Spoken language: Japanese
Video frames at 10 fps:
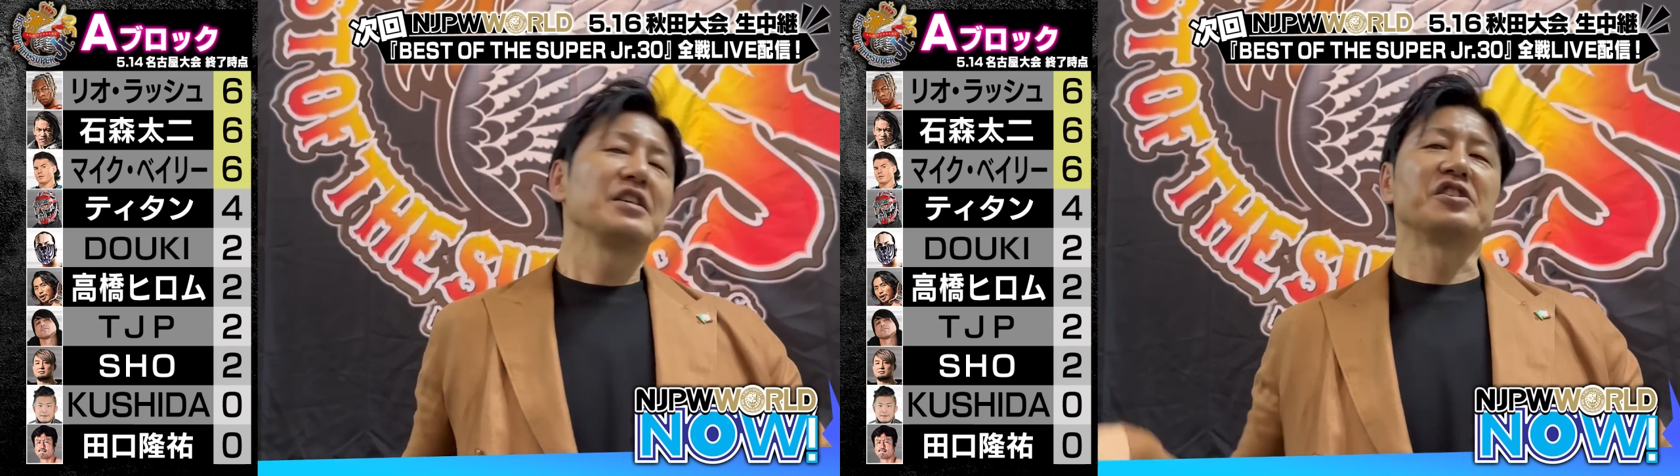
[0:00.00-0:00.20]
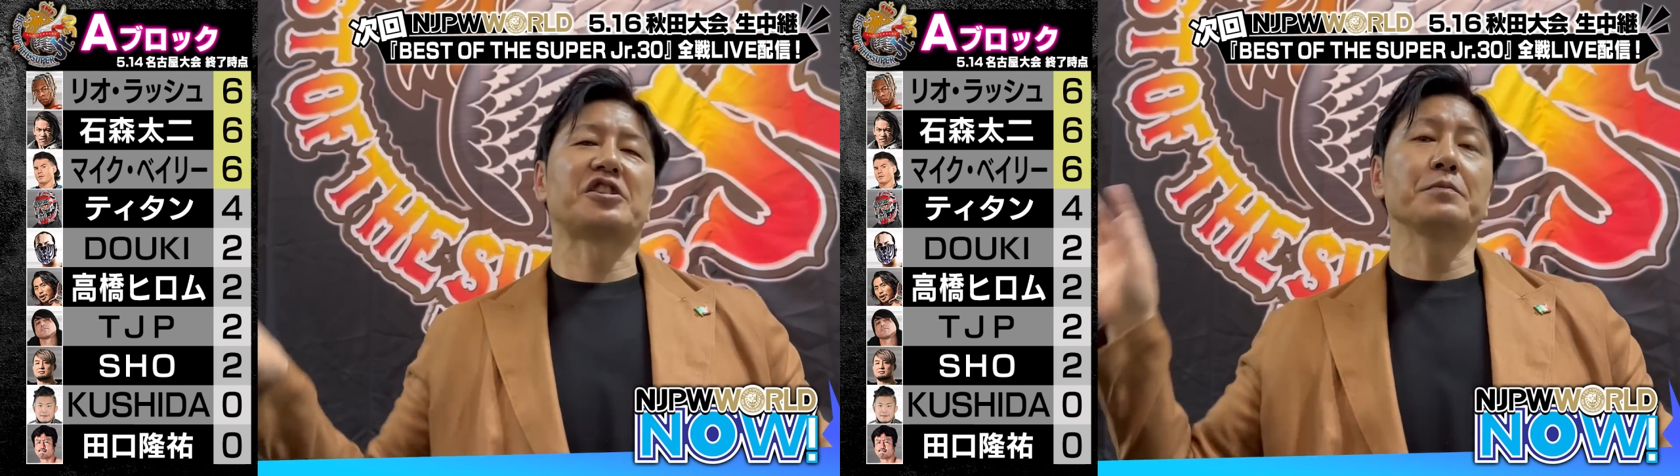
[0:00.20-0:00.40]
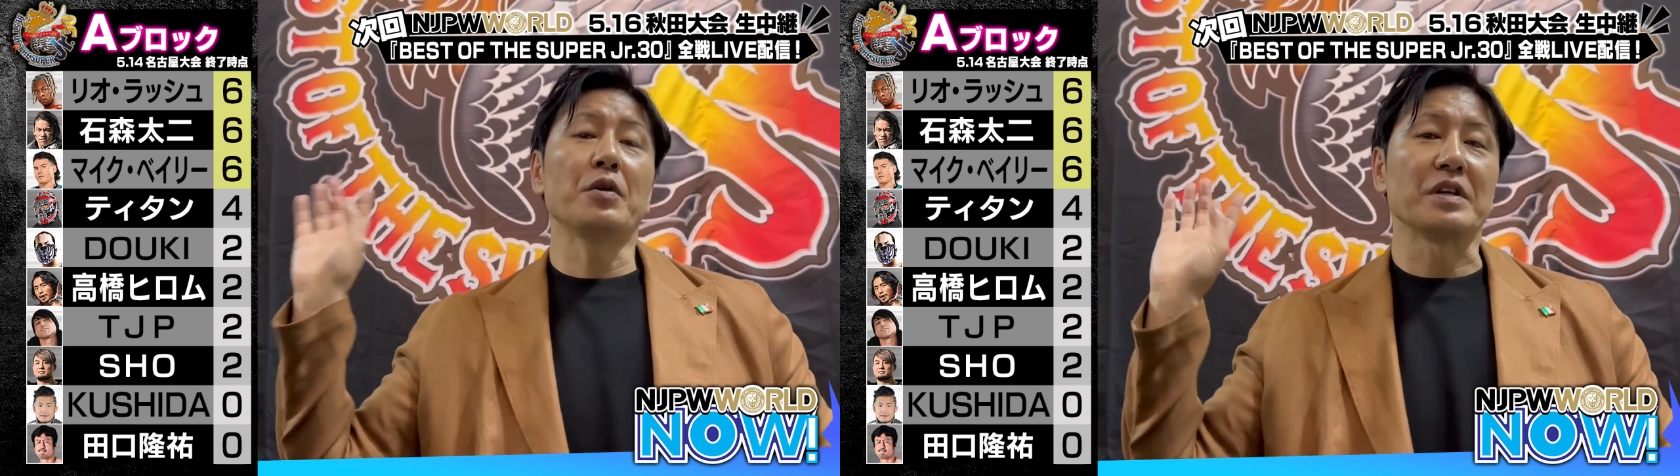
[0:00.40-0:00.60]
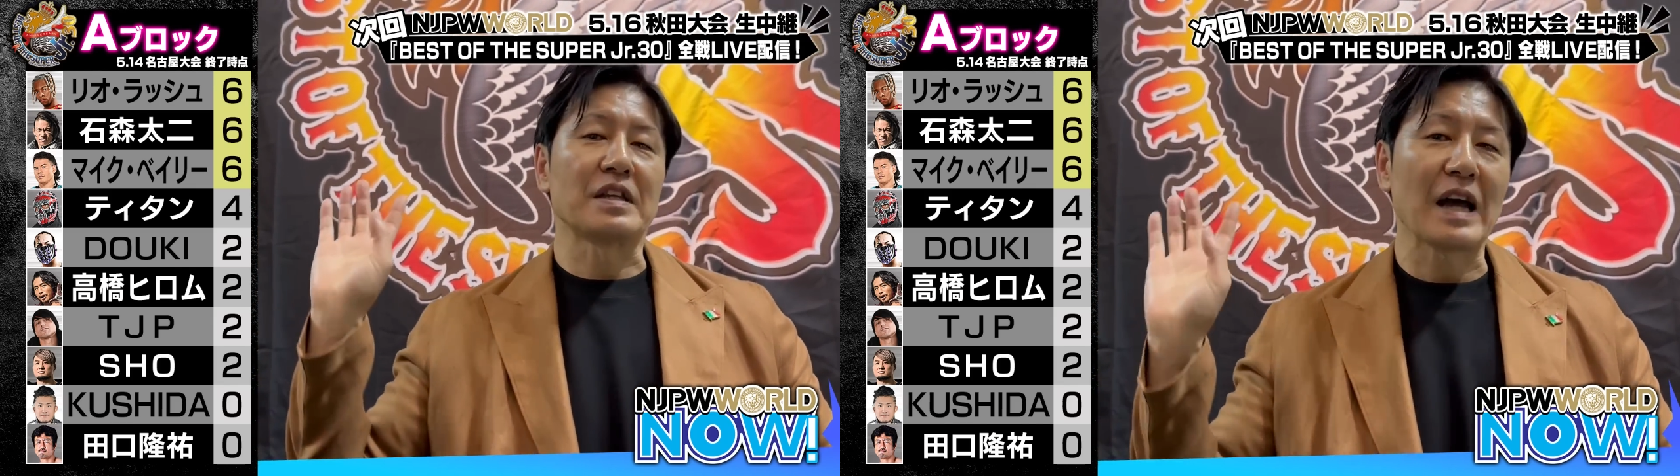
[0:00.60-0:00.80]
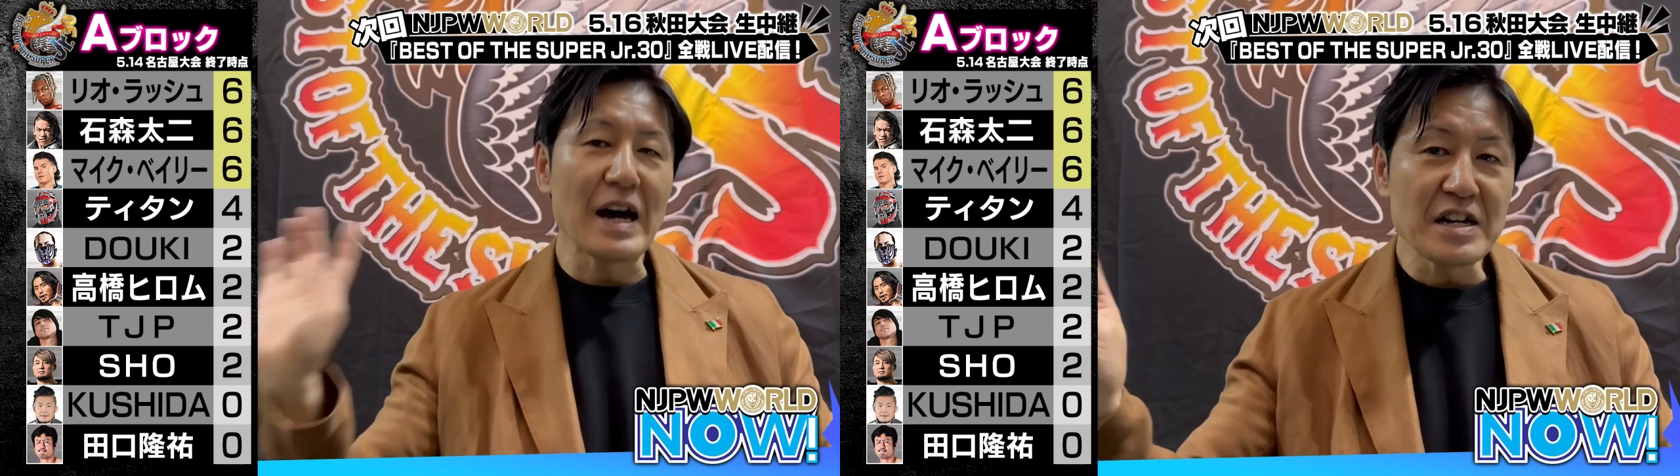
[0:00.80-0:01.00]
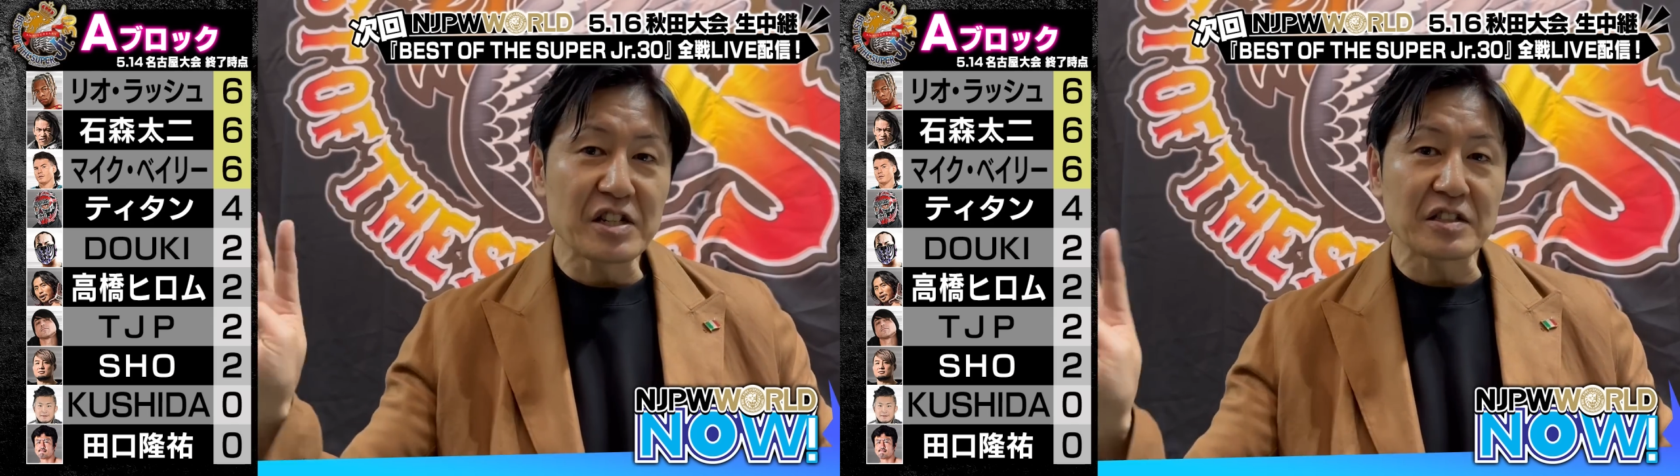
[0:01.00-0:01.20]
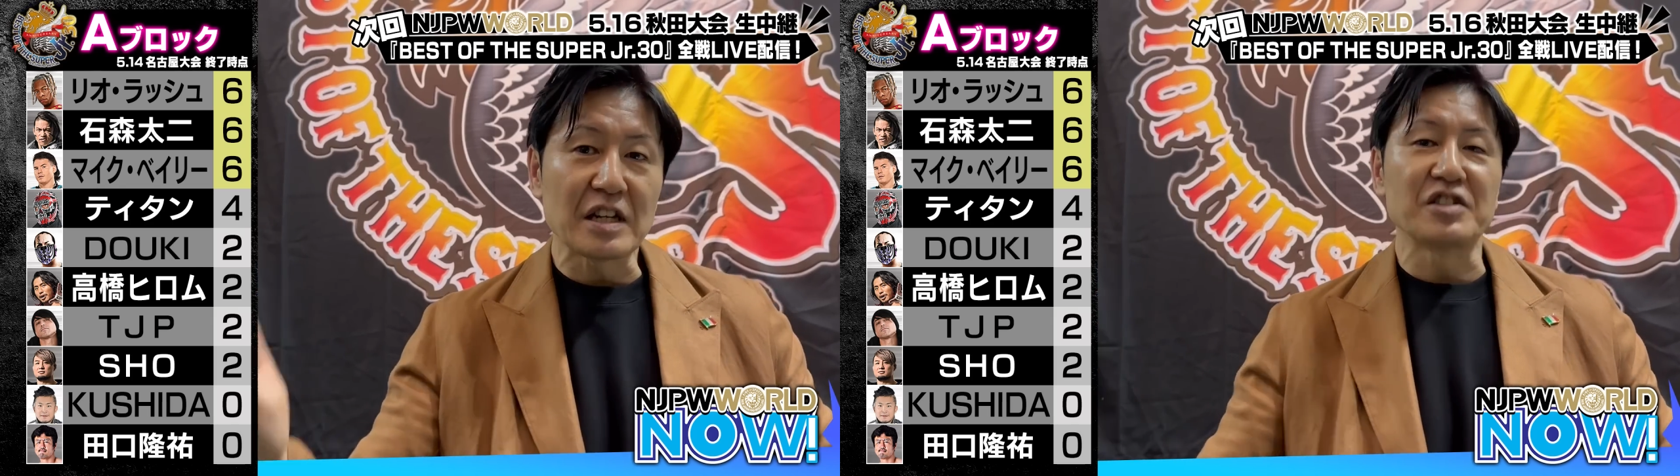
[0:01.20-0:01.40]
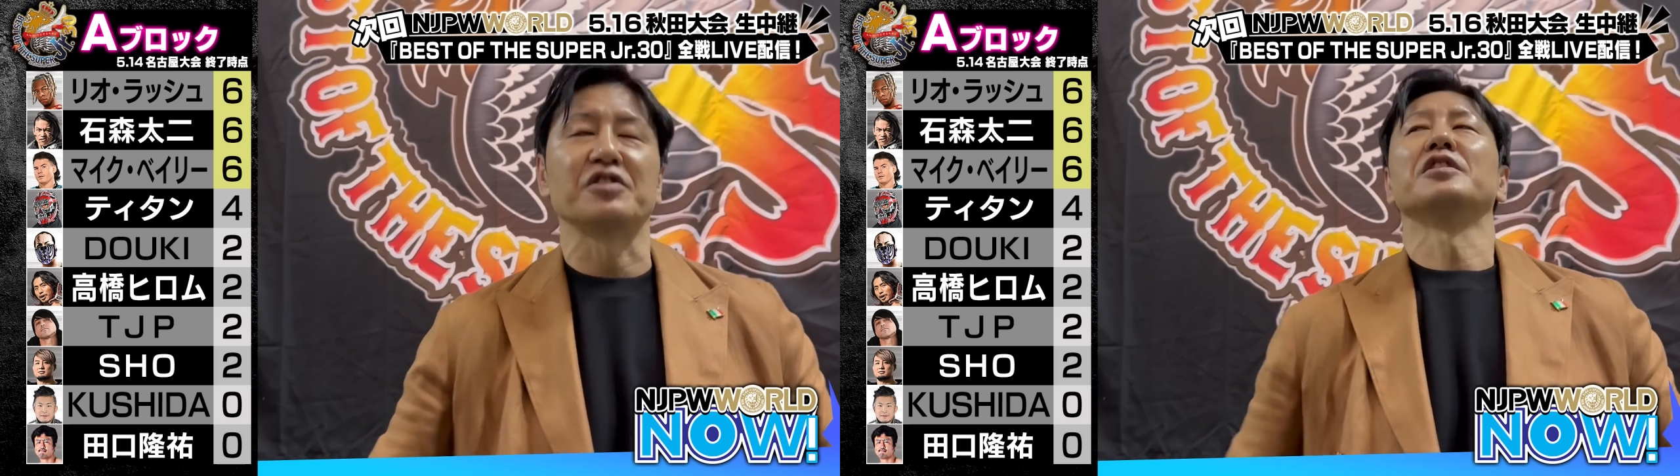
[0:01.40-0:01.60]
石森泰治
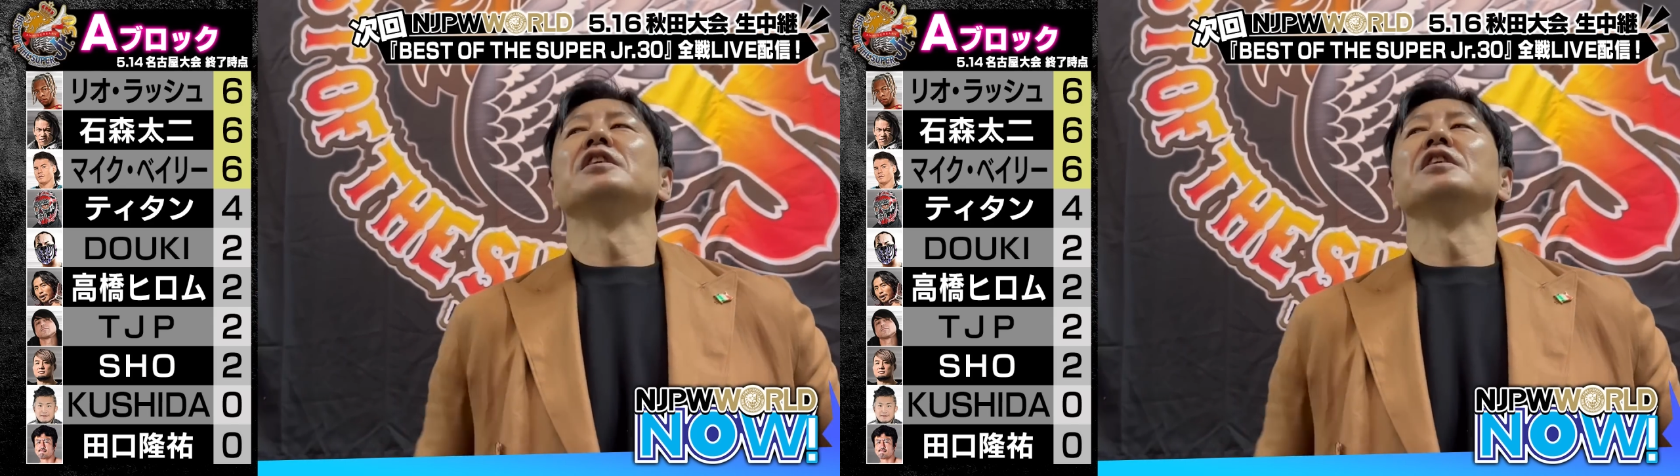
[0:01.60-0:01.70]
選手、